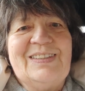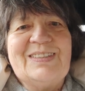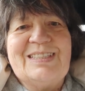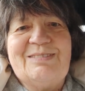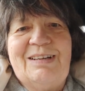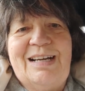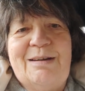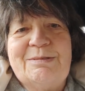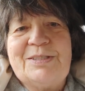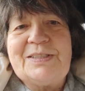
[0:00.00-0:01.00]
Und zwar
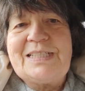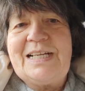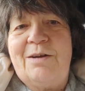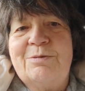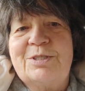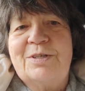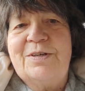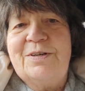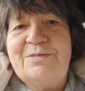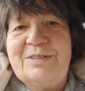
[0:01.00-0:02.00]
habe ich euch, glaube ich,
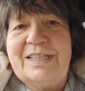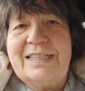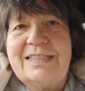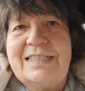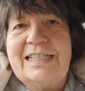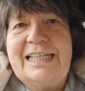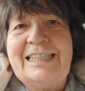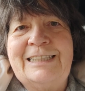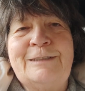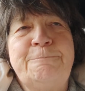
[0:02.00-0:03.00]
schon öfter
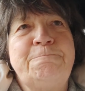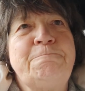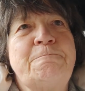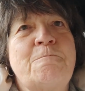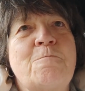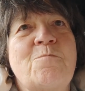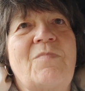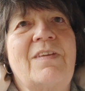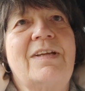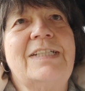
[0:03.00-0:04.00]
erzählt,
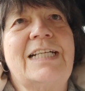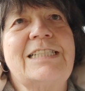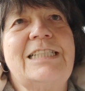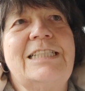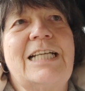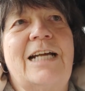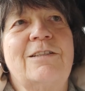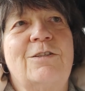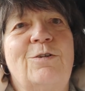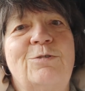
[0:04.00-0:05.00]
dass ich
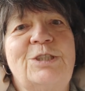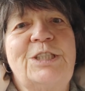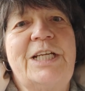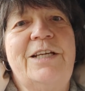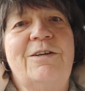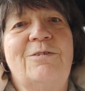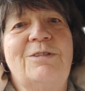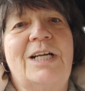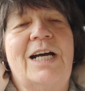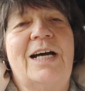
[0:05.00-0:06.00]
an Coaching
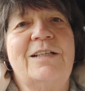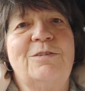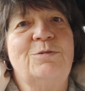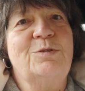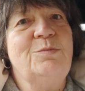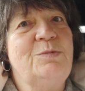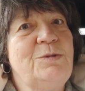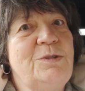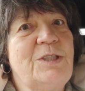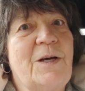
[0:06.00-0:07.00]
oder an guten
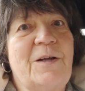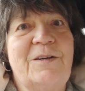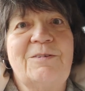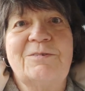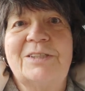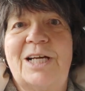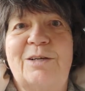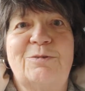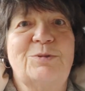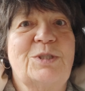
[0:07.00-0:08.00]
Büchern oder
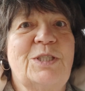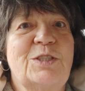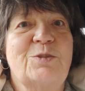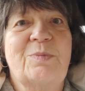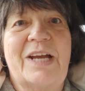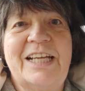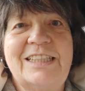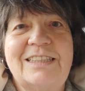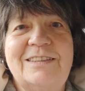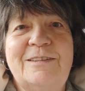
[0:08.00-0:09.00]
an guten
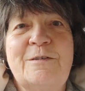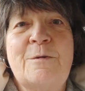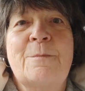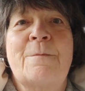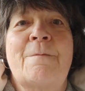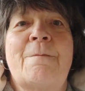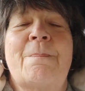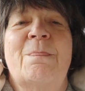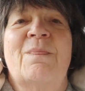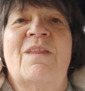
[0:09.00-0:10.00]
Gesprächen
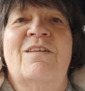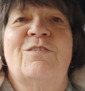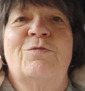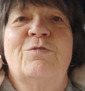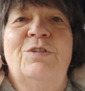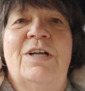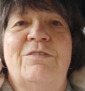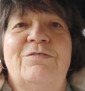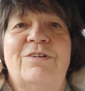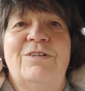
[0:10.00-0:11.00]
so
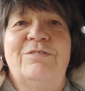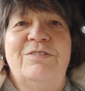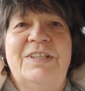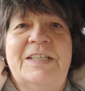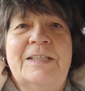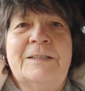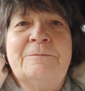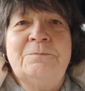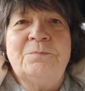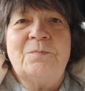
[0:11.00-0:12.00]
wundervoll finde,
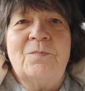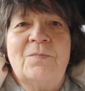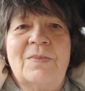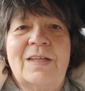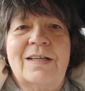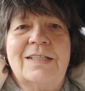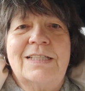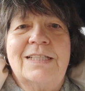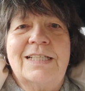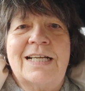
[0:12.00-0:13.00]

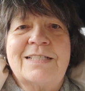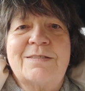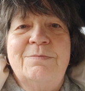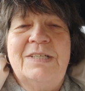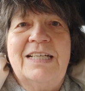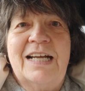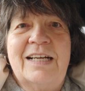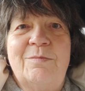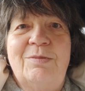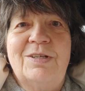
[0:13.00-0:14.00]
dass mir da
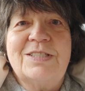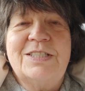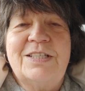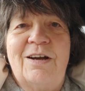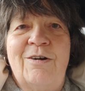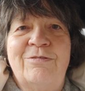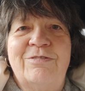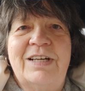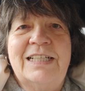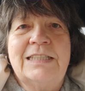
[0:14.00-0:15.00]
dann plötzlich
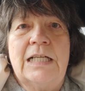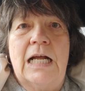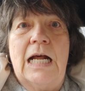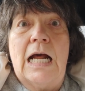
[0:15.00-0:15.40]
auffällt,